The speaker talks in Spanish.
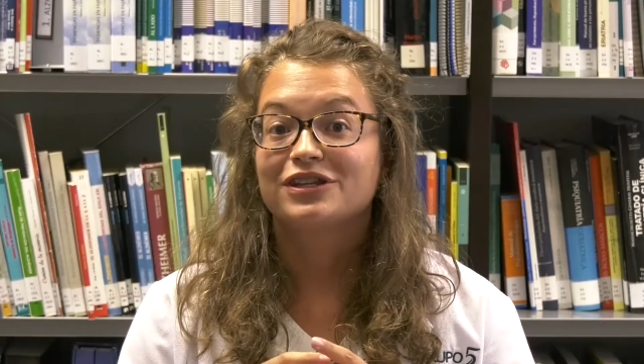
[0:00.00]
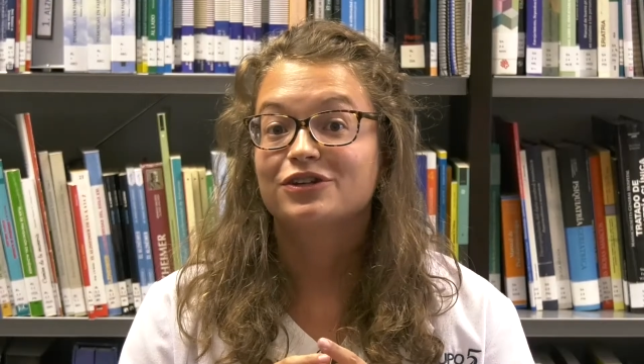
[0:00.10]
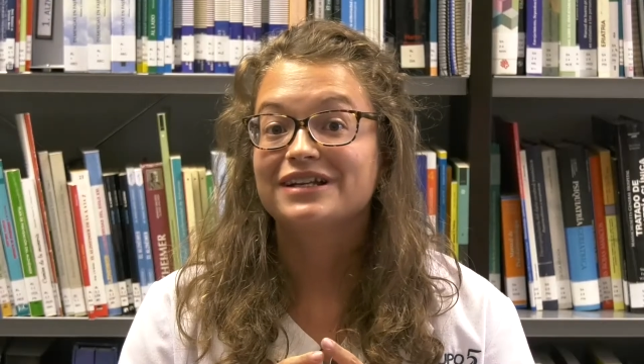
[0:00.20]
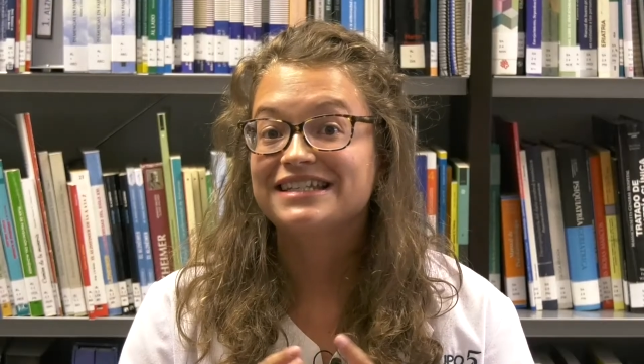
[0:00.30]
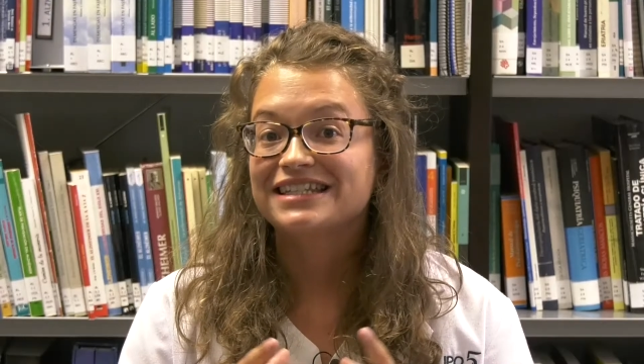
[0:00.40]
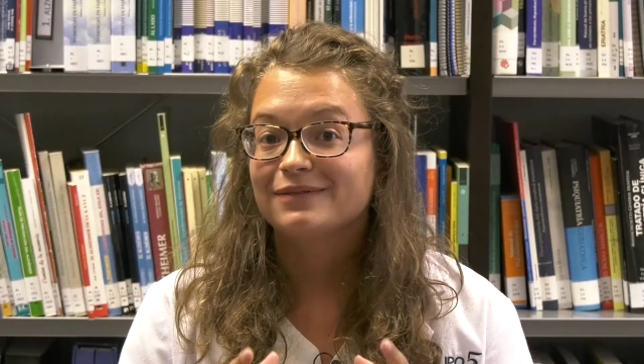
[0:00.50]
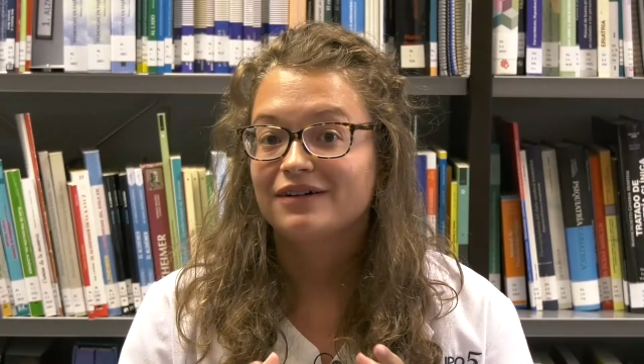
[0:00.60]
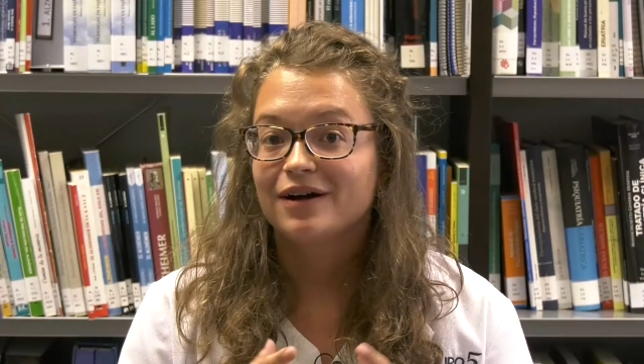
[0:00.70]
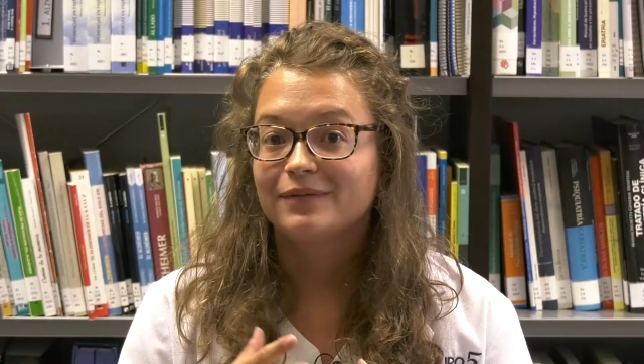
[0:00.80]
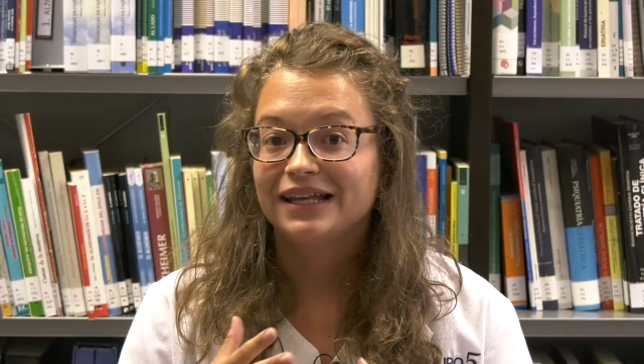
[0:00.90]
Bueno, dentro del
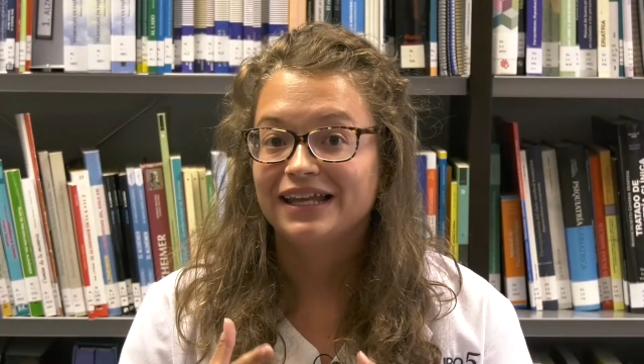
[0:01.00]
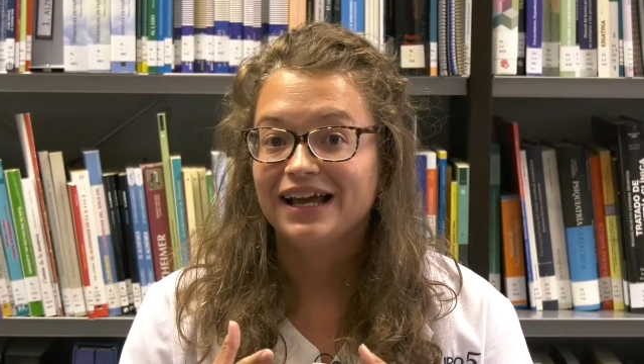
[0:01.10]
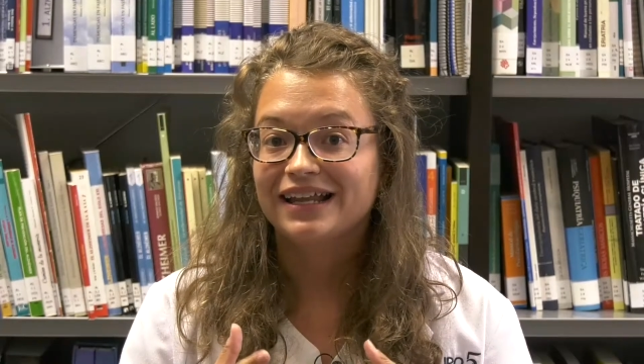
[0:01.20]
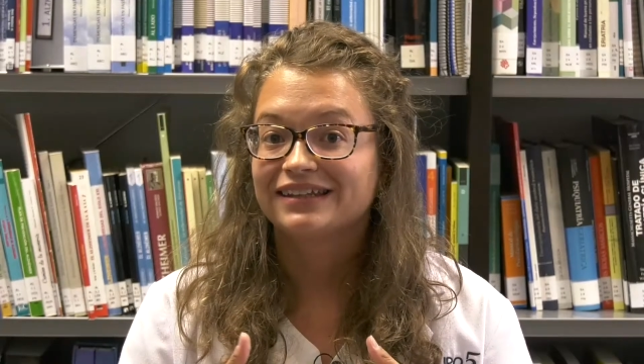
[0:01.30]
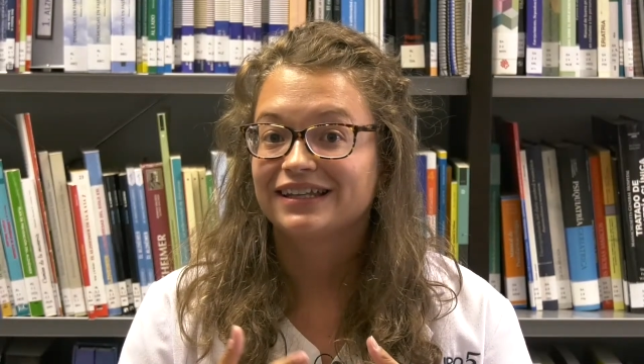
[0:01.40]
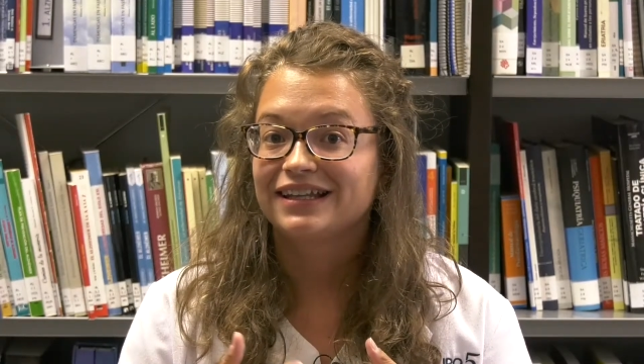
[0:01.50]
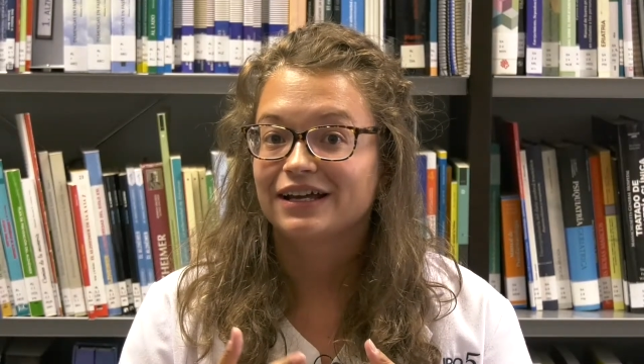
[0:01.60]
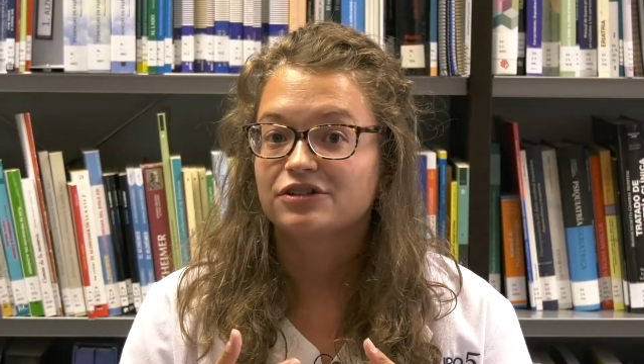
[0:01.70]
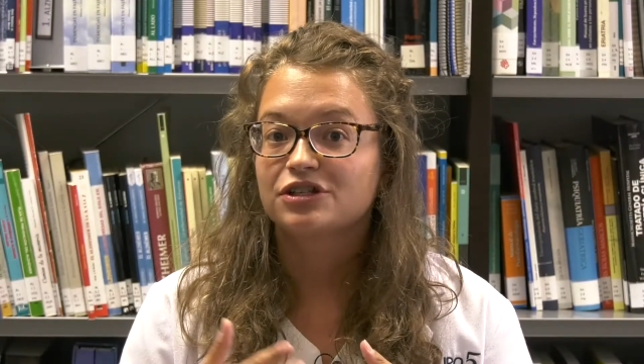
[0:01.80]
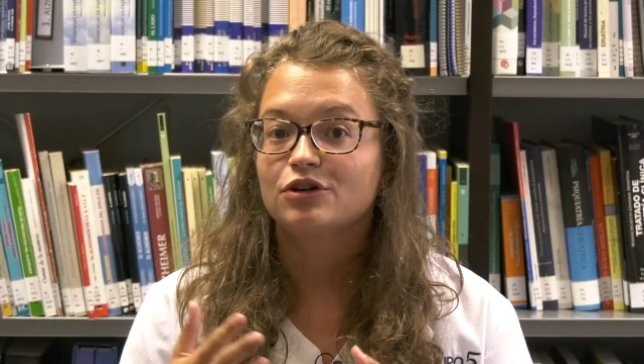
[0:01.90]
sistema familiar, ante el
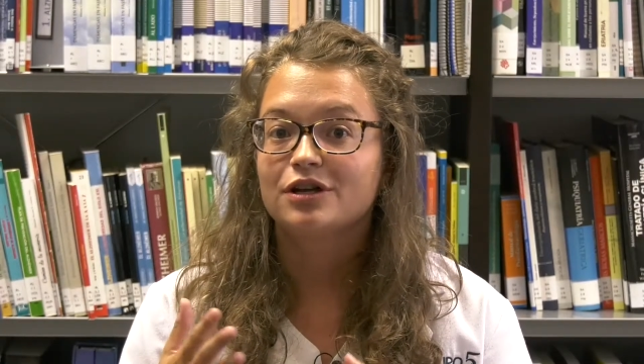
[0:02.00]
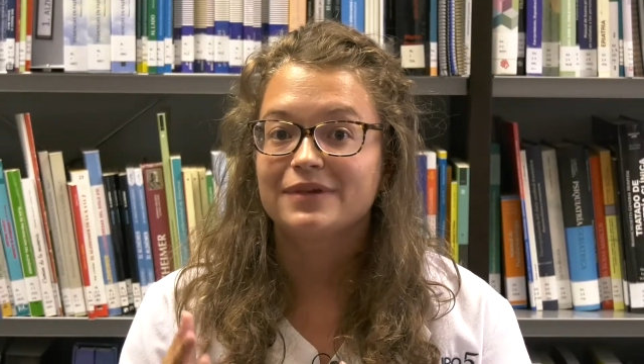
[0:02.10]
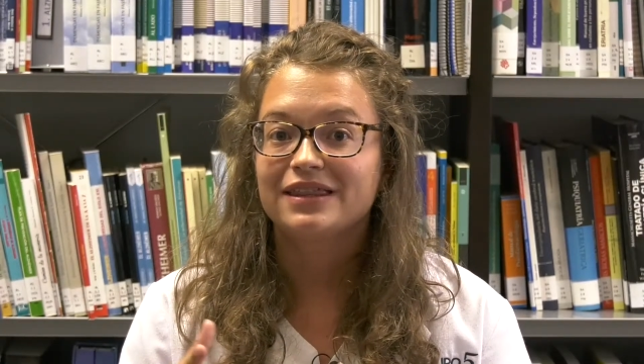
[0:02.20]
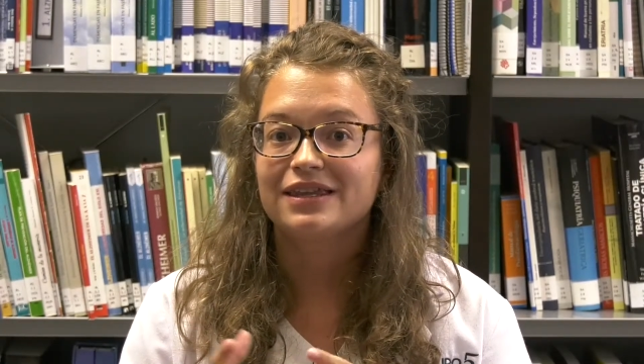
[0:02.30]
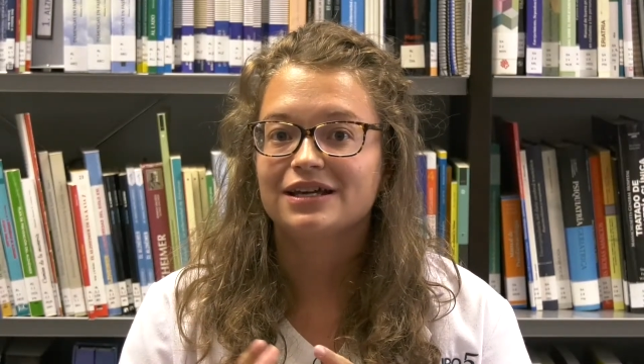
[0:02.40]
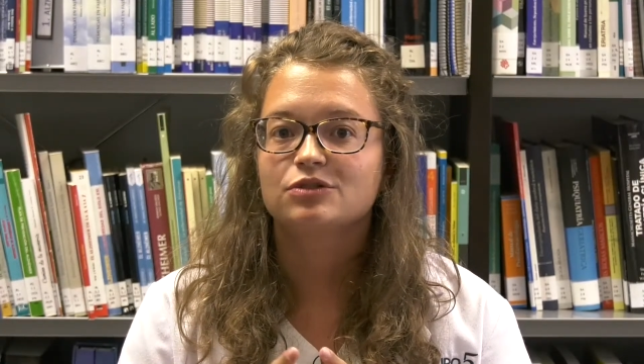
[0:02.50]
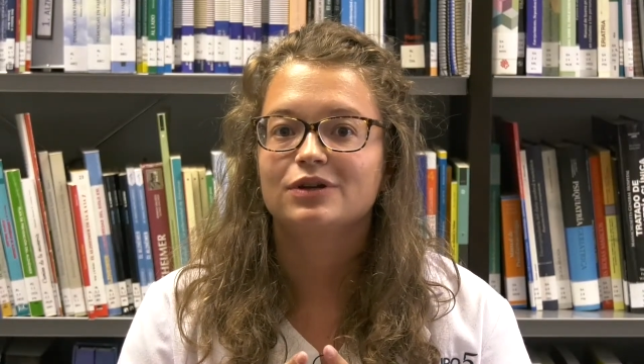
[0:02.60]
diagnóstico de demencia,